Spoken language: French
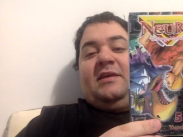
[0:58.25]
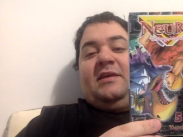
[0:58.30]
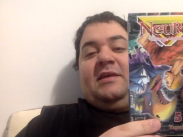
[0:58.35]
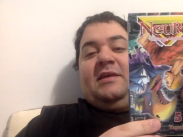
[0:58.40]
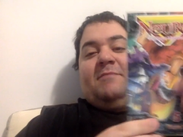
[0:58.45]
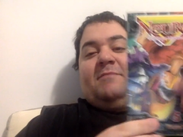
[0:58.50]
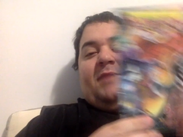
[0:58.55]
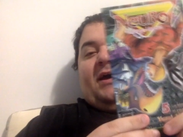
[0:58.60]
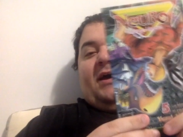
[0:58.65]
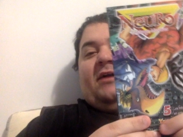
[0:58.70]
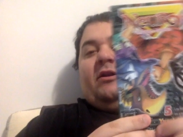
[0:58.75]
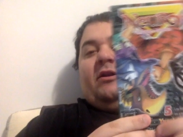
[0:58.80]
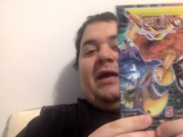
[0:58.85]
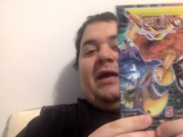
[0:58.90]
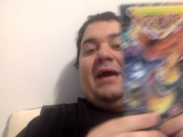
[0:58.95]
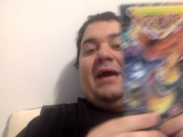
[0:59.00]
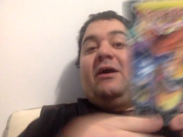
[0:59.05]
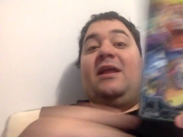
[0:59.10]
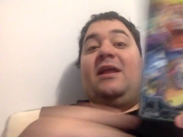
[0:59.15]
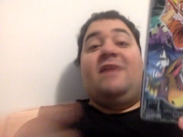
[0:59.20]
qui prend
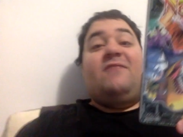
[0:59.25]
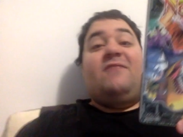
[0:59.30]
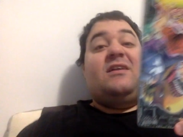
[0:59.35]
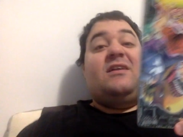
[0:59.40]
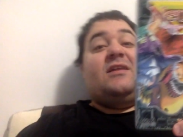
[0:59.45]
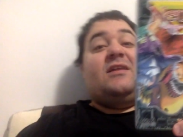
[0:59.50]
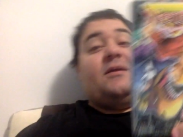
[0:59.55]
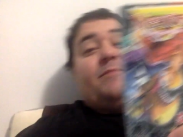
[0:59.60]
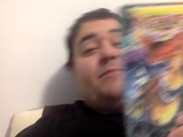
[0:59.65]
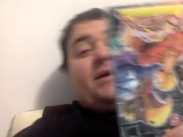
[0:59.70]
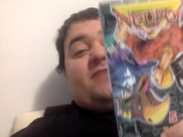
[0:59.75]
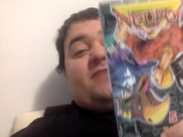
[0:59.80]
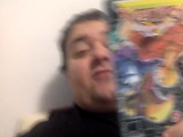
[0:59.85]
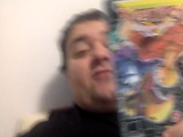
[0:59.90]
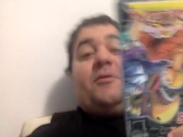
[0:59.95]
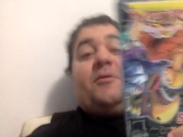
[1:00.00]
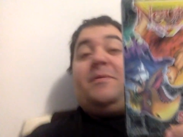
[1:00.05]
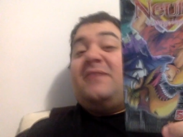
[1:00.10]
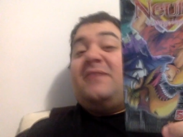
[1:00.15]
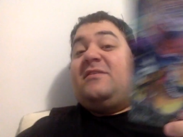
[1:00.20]
la relève en tant que
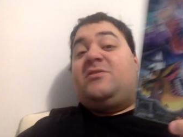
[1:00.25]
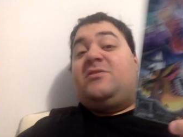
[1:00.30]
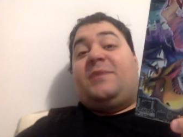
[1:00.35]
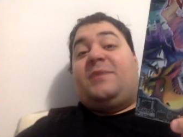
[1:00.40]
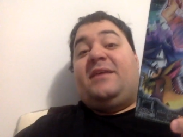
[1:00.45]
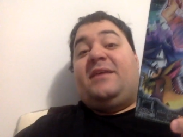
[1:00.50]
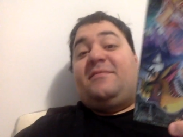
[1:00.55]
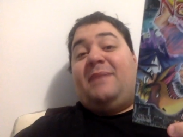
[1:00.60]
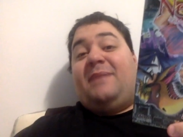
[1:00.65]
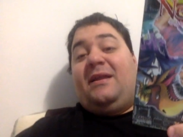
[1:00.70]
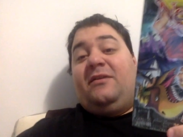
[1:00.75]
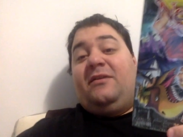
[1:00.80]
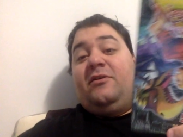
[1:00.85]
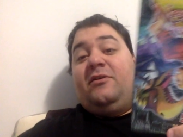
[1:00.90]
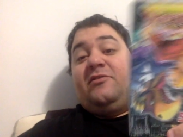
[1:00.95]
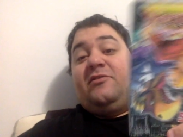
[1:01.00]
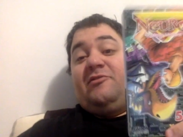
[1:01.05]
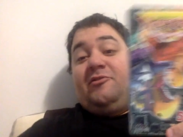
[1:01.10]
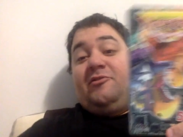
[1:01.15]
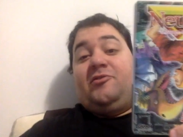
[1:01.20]
presque personnage principal de
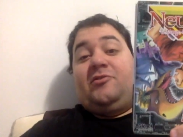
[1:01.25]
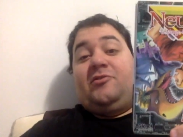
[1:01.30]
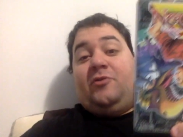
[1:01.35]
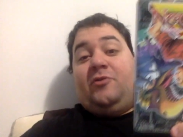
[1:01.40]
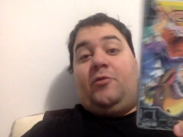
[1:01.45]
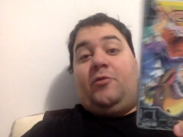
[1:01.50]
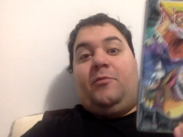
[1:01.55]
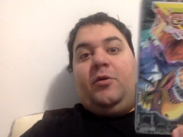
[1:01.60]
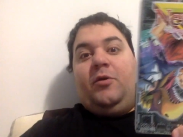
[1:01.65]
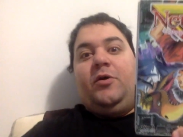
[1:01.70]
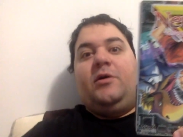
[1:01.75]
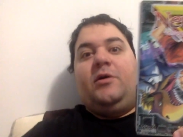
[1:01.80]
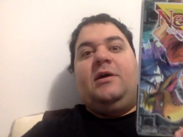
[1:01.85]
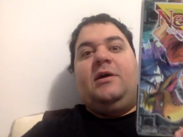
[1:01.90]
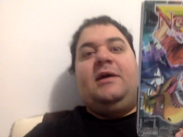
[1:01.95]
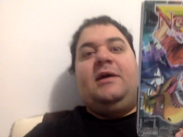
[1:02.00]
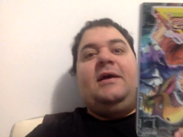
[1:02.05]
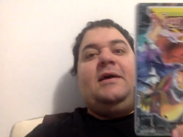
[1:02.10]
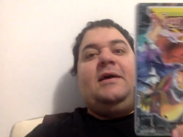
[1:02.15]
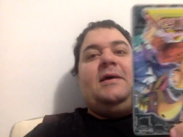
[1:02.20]
cette tombe là
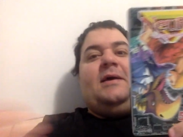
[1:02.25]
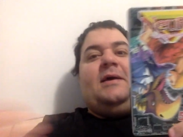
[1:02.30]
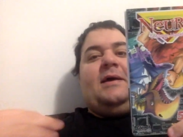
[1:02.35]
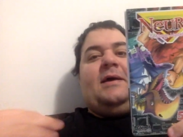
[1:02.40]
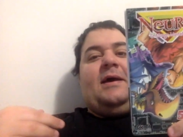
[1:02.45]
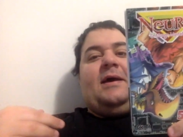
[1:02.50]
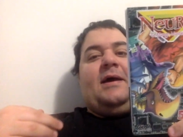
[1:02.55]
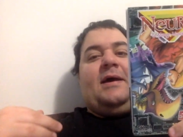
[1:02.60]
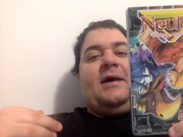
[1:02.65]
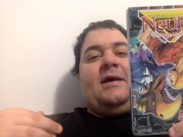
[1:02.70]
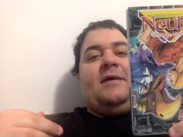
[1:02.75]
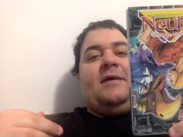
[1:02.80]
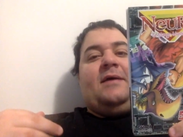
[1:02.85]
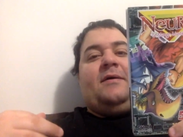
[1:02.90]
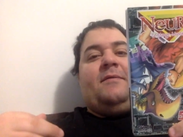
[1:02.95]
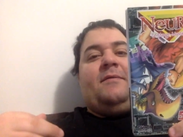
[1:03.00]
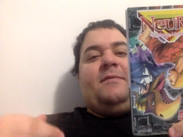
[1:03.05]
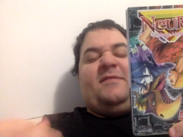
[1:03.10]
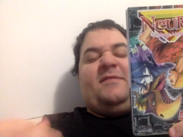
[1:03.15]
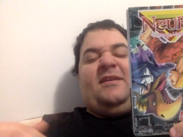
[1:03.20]

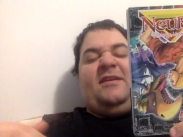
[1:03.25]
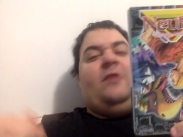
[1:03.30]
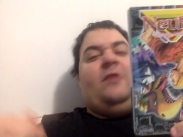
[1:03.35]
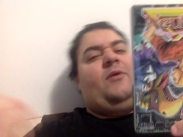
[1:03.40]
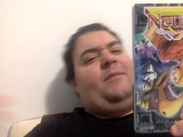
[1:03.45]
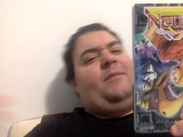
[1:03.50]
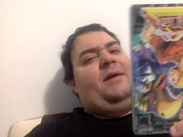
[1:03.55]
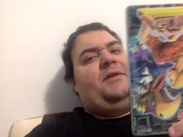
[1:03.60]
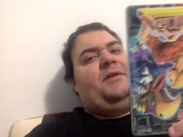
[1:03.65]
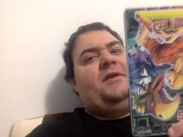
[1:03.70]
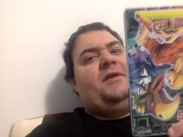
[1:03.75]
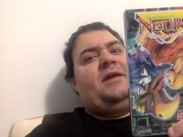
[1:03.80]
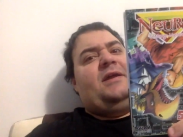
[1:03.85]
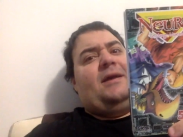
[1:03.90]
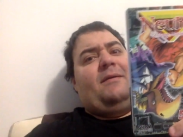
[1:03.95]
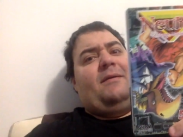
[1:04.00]
euh, parce qu'ils l'ont abandonné quand